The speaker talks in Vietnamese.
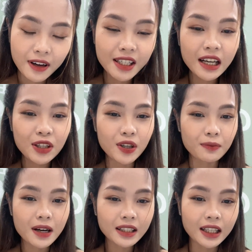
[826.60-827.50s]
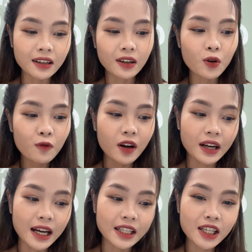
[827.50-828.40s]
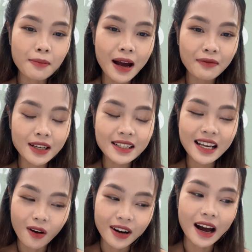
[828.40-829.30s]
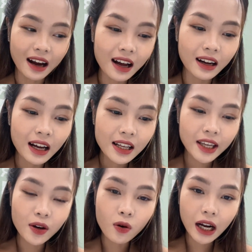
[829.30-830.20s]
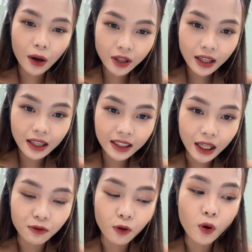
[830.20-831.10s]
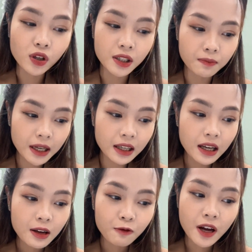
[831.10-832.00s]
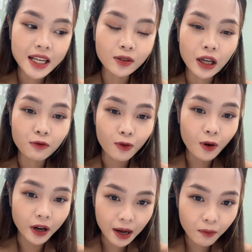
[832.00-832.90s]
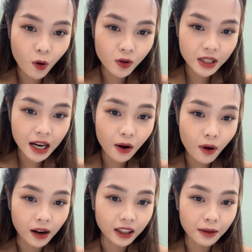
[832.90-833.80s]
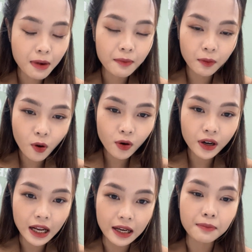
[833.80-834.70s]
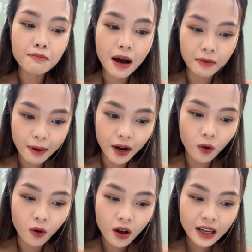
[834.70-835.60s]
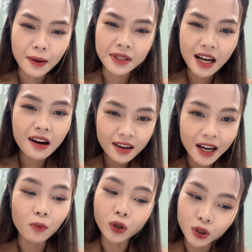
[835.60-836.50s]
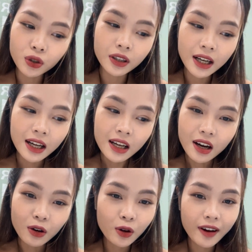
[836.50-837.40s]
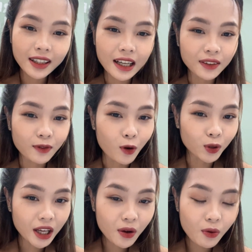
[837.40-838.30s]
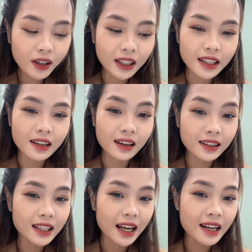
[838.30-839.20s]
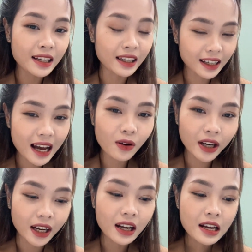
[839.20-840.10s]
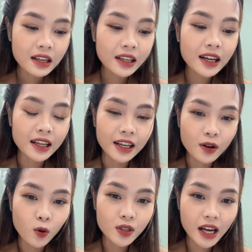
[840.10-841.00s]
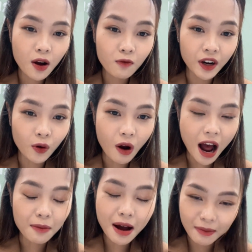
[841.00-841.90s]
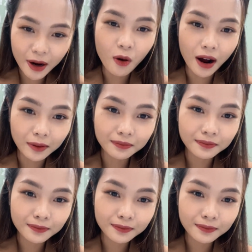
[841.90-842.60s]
Và trước khi chuyển mưa thì ở khu vực này trưa mai vẫn sẽ có nắng ạ. Nhiệt độ cao nhất tại thành phố Hồ Chí Minh và nhiều thành phố ở Nam Bộ sẽ là khoảng từ 31 đến 33 độ, cảm giác hơi nóng một chút. Còn đối với các thành phố Tây Nguyên thì nhờ lợi thế địa hình cao này nên là nhiệt độ sẽ không vượt quá 30 độ ạ.